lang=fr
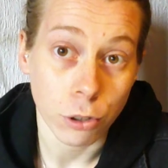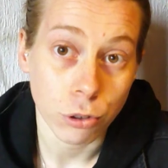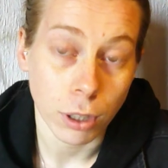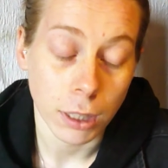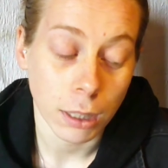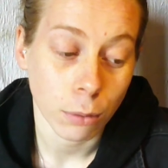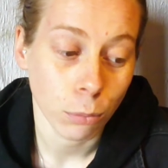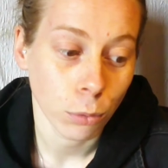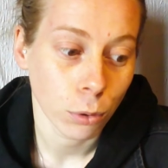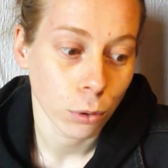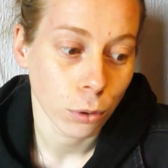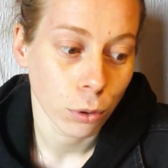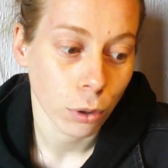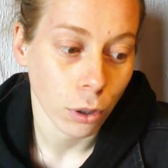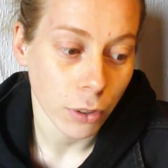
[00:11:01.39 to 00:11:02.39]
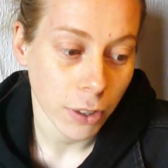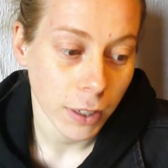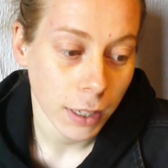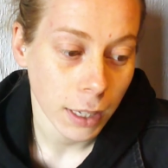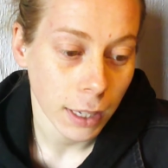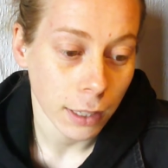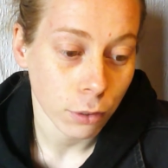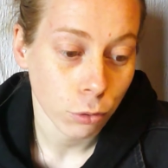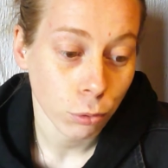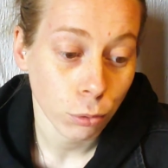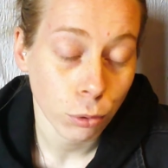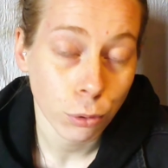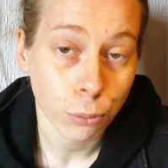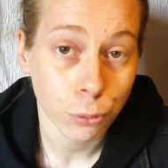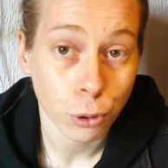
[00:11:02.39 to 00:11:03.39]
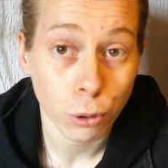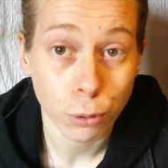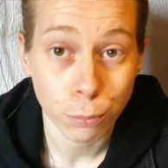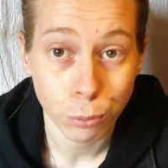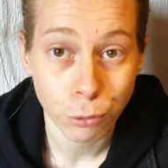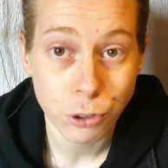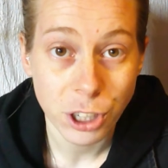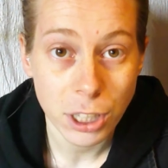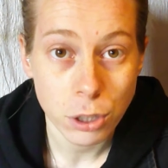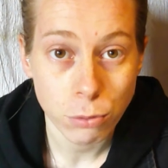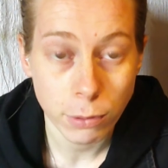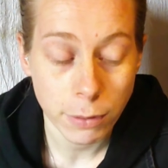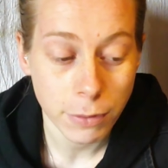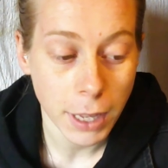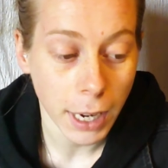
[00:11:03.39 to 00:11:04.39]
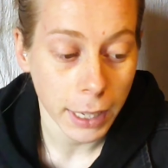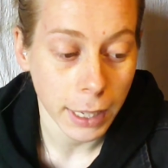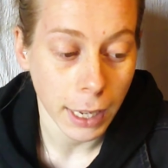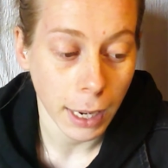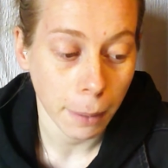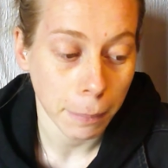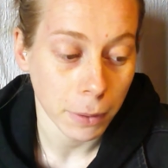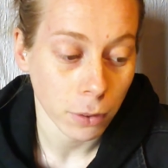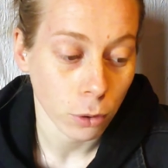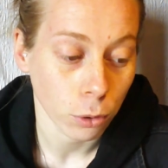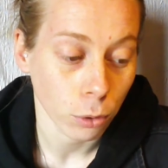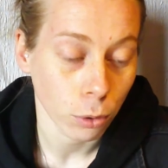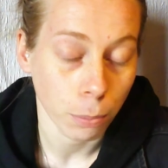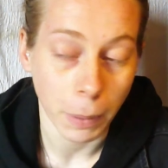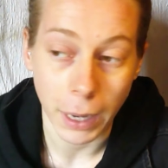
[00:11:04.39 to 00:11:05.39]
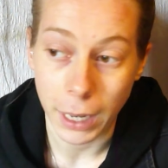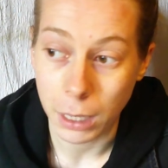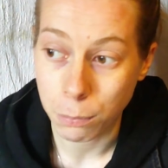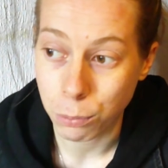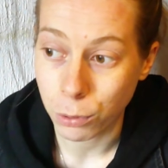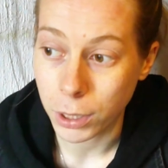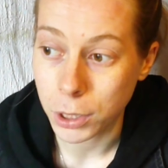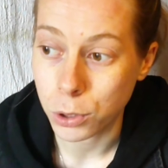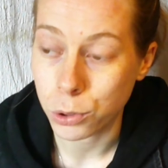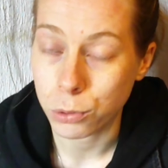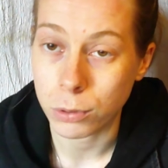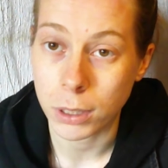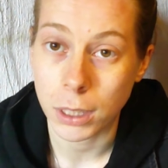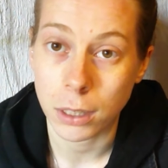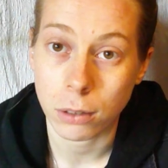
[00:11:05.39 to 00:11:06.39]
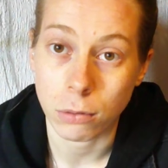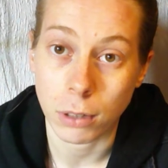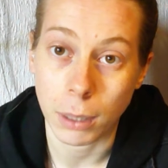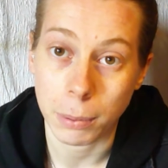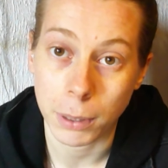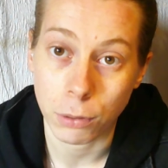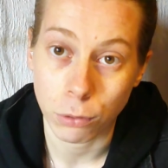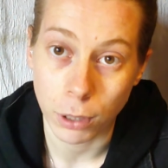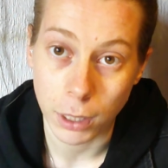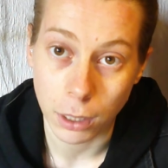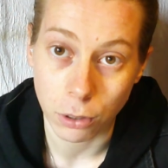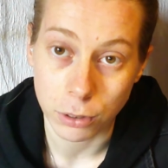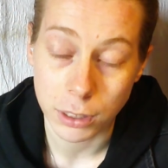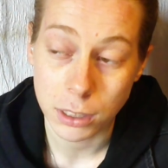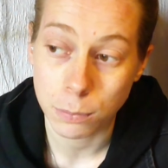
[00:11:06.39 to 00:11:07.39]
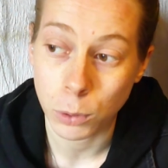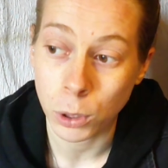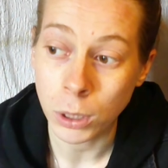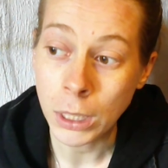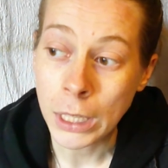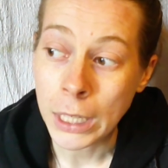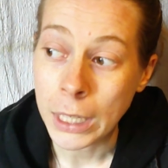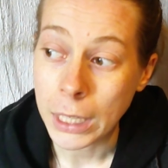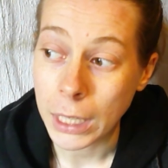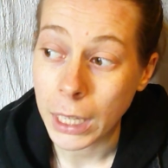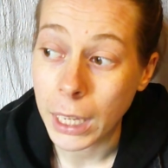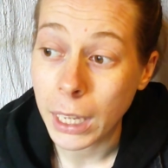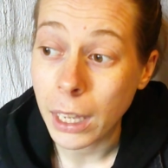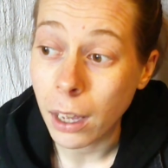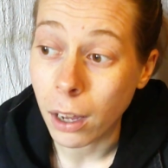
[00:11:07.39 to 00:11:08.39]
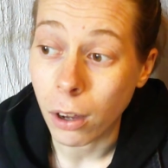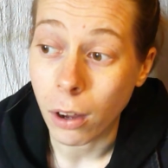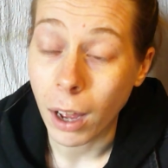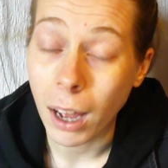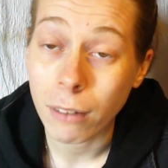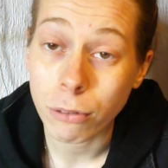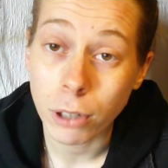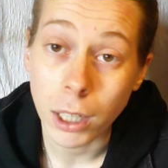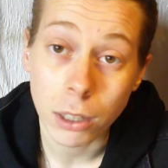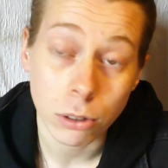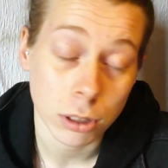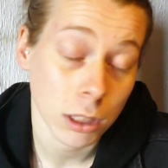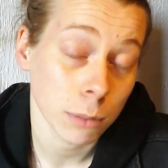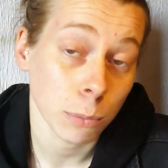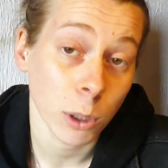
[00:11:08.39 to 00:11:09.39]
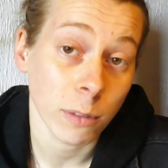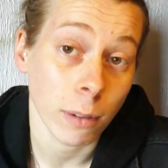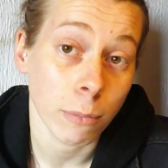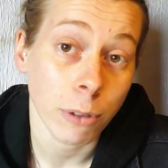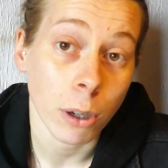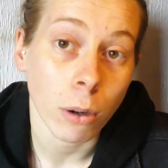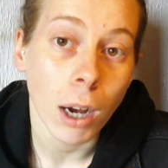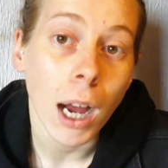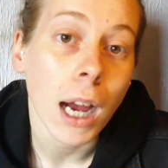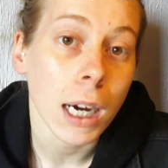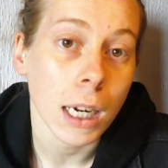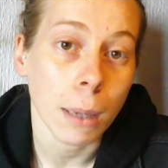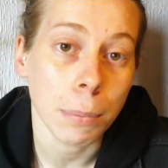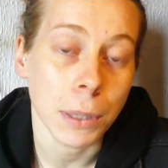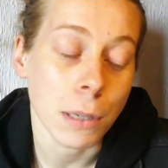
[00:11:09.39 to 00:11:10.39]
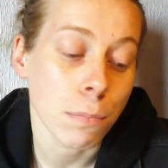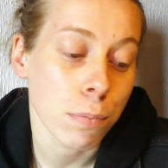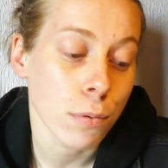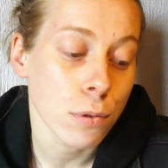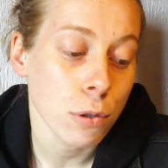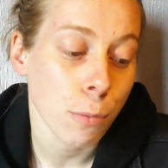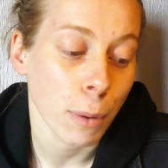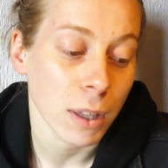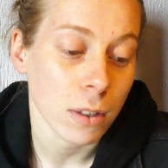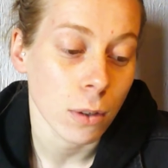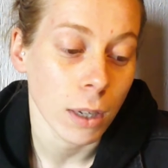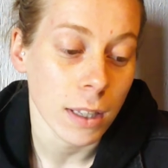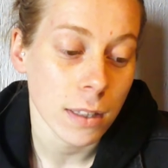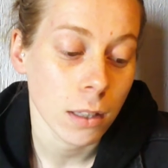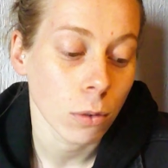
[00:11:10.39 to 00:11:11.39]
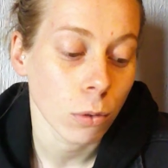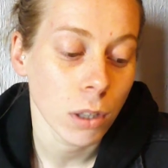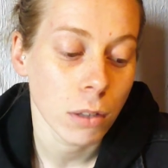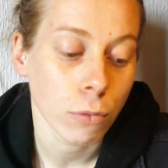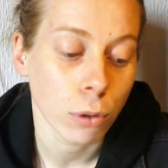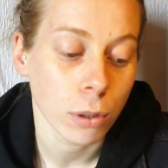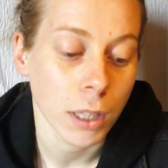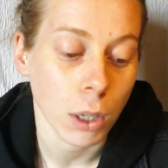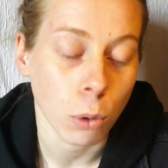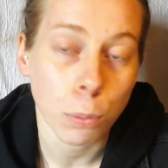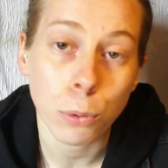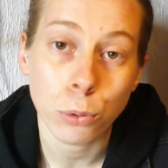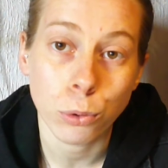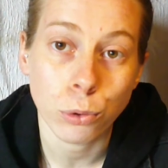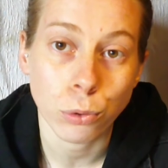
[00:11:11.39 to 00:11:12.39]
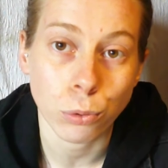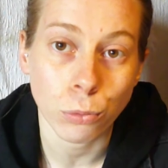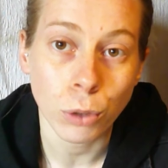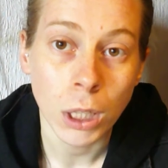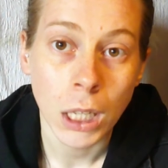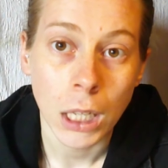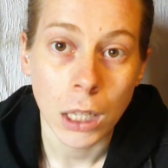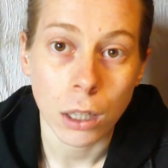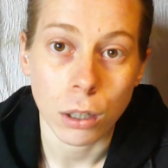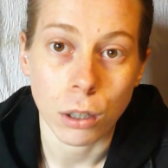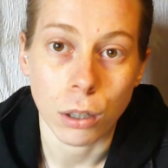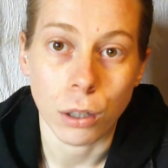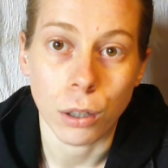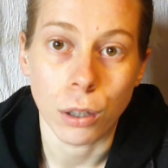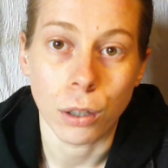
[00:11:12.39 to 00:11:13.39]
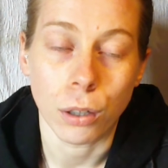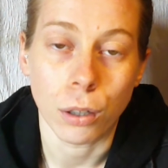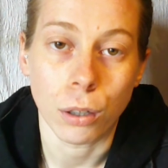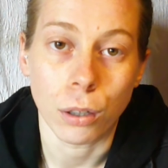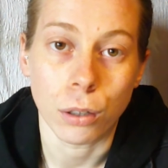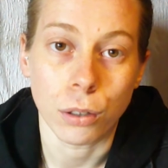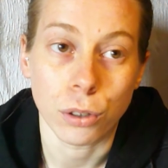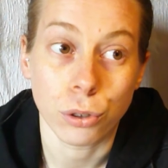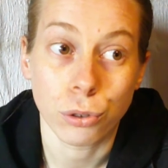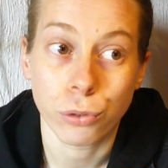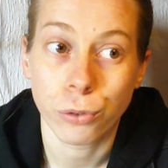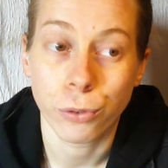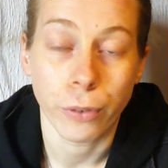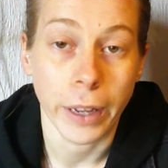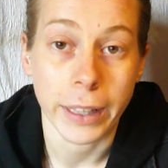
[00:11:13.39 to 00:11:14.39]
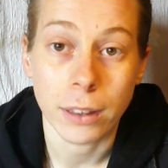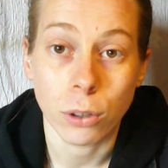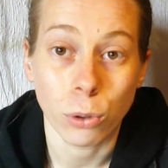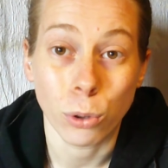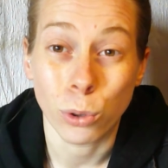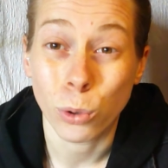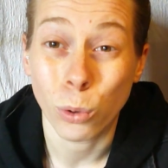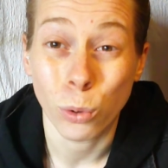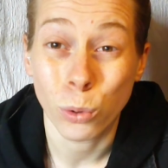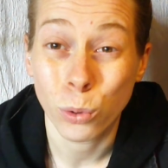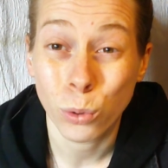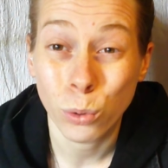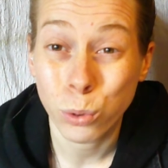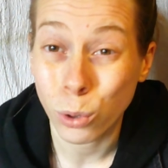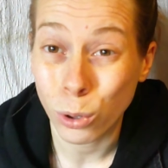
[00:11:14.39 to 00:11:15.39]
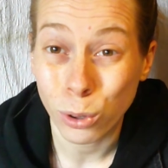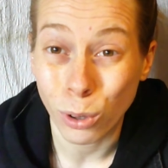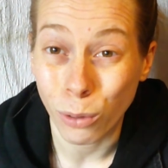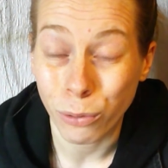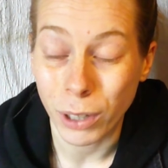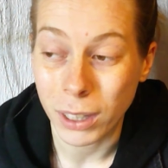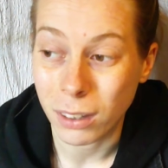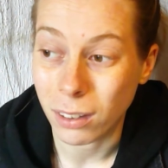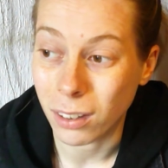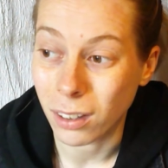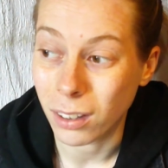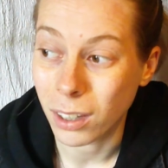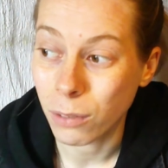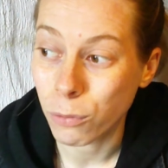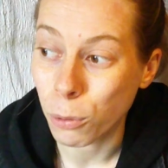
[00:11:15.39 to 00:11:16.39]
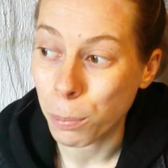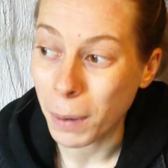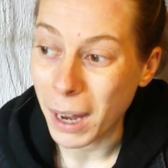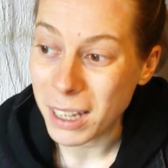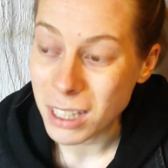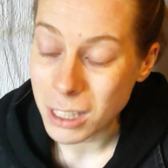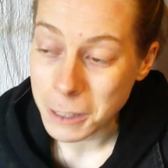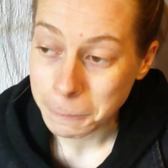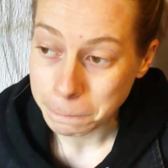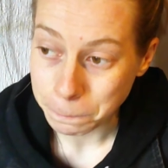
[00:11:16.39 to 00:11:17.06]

suis en train de me renseigner là-dessus, il faut que le budget suive derrière parce que pareil pour les cochons d'Inde on a prévu un agrandissement et euh, avant l'agrandissement il va me falloir un clapier de plus parce que là sinon niveau des reproductions euh, je vais être trop courte en fait niveau place